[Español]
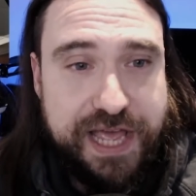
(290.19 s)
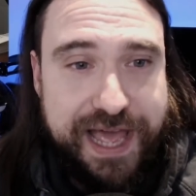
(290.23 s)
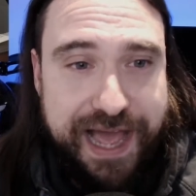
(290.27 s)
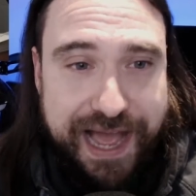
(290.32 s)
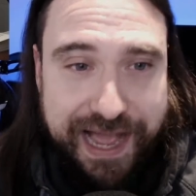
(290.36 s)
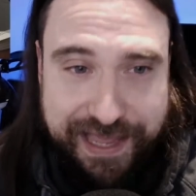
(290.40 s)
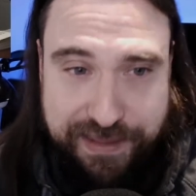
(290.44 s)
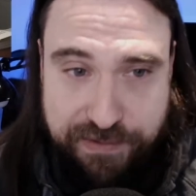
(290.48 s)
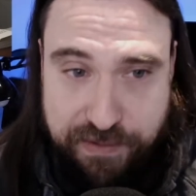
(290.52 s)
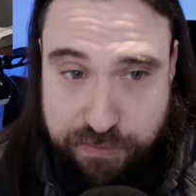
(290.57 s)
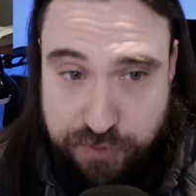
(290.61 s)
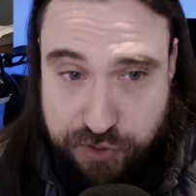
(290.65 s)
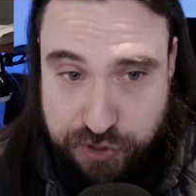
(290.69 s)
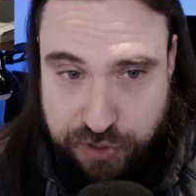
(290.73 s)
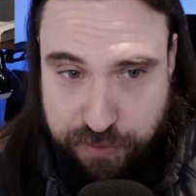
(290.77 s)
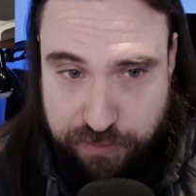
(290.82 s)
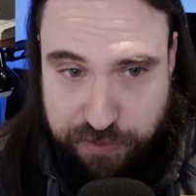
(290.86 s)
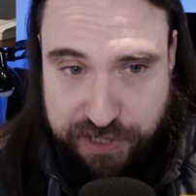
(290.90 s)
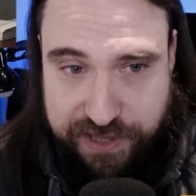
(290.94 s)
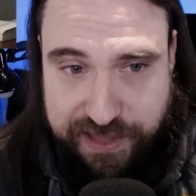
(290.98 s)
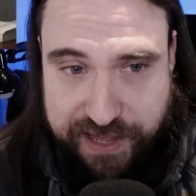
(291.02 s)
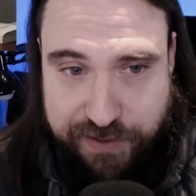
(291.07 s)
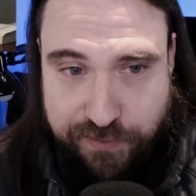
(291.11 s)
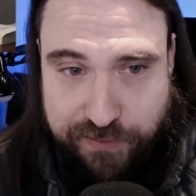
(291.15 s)
Aquí vemos
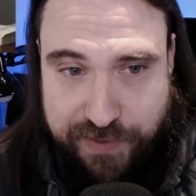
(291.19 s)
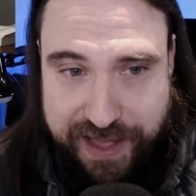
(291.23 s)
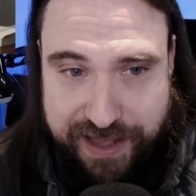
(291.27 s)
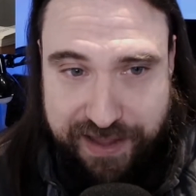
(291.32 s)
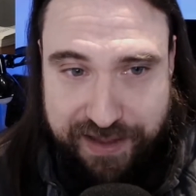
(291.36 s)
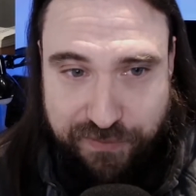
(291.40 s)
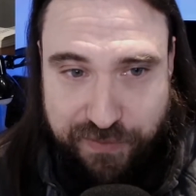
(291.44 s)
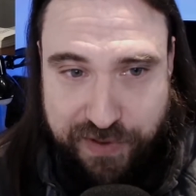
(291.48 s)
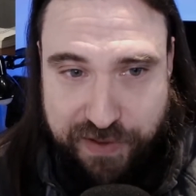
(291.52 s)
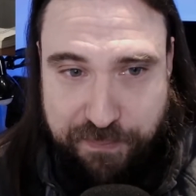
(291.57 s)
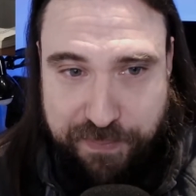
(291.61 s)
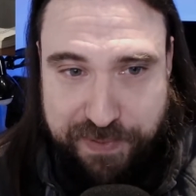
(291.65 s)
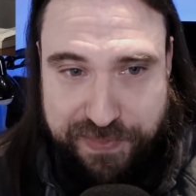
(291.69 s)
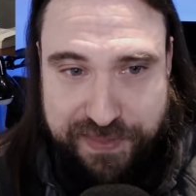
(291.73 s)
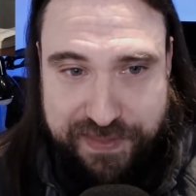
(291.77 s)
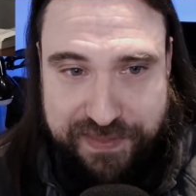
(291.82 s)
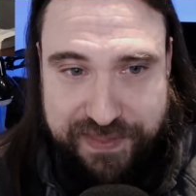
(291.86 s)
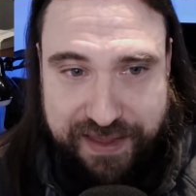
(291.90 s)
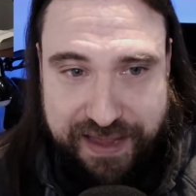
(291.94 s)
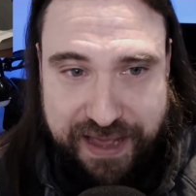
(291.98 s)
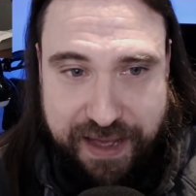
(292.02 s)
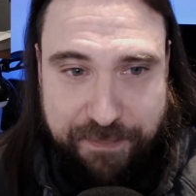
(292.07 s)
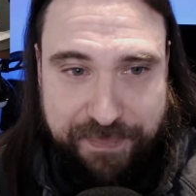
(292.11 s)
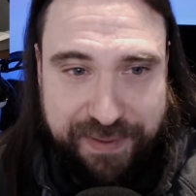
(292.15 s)
como le dan una, una, especie
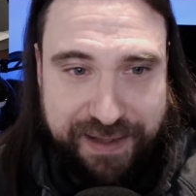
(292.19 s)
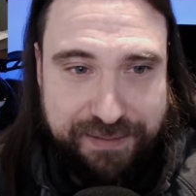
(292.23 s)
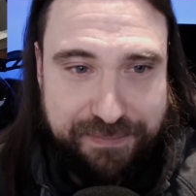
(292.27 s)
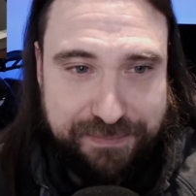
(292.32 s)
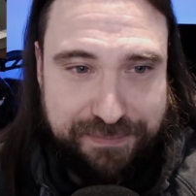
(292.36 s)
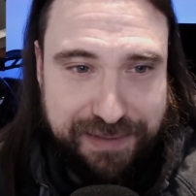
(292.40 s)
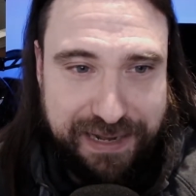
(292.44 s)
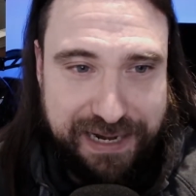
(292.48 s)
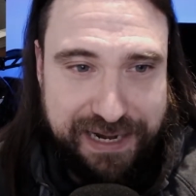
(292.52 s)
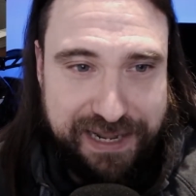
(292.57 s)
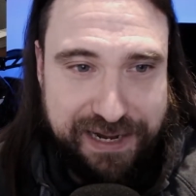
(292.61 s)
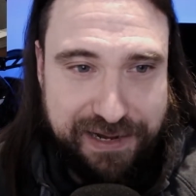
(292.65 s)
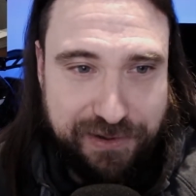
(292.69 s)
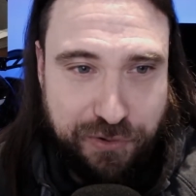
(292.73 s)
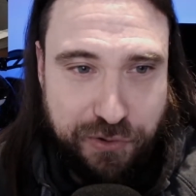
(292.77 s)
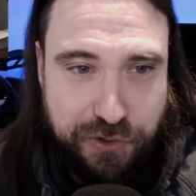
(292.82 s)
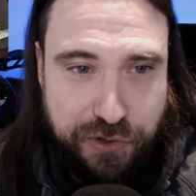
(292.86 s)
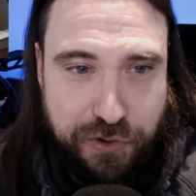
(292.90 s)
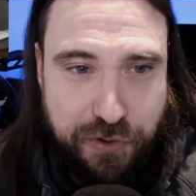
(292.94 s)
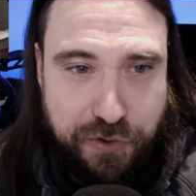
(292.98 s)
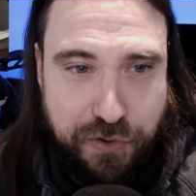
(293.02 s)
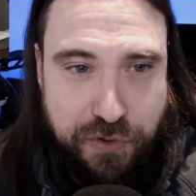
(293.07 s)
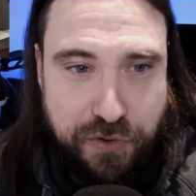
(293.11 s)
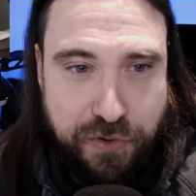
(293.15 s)
de capa, ¿vale?
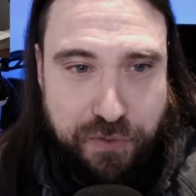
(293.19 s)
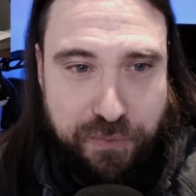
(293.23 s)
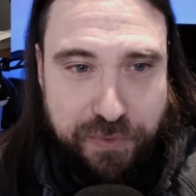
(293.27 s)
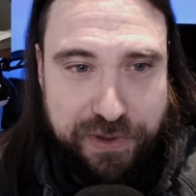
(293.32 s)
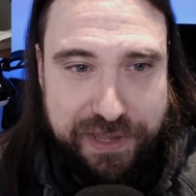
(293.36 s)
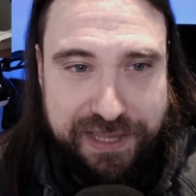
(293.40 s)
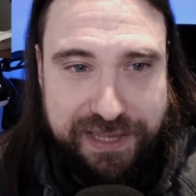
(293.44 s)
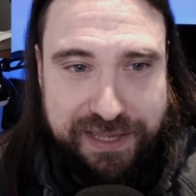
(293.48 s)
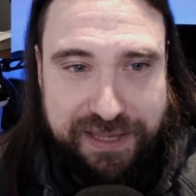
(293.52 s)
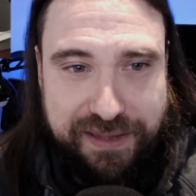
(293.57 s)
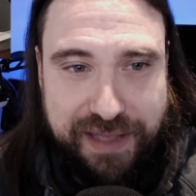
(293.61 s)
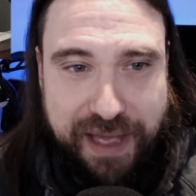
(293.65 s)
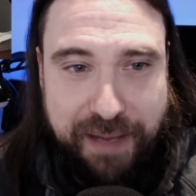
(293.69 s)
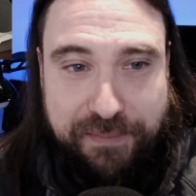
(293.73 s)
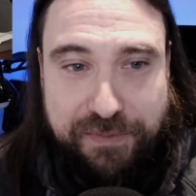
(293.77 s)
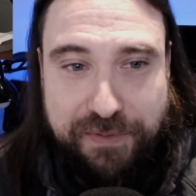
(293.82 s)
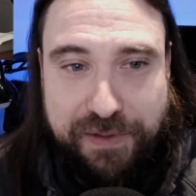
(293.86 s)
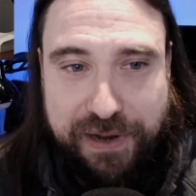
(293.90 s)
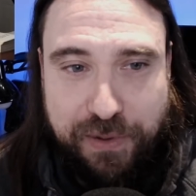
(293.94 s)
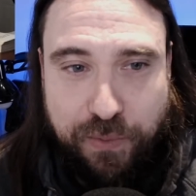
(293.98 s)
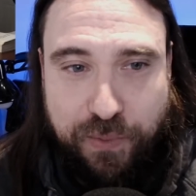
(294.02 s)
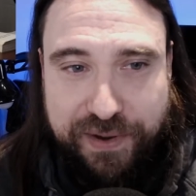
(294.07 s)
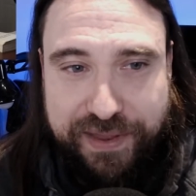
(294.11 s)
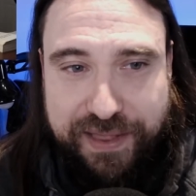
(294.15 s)
Rollo muy... A mí
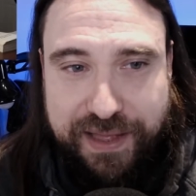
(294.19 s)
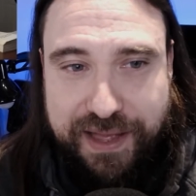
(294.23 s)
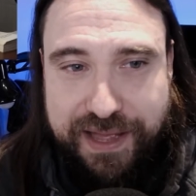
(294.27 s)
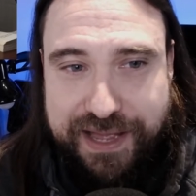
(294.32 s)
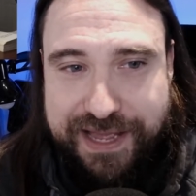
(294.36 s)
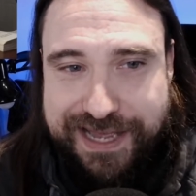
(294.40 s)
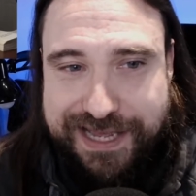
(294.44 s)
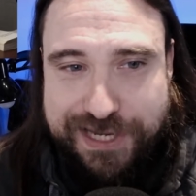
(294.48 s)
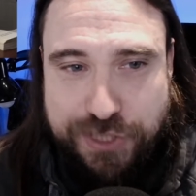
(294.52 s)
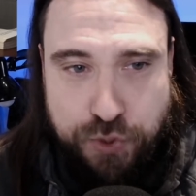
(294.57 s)
me recuerda...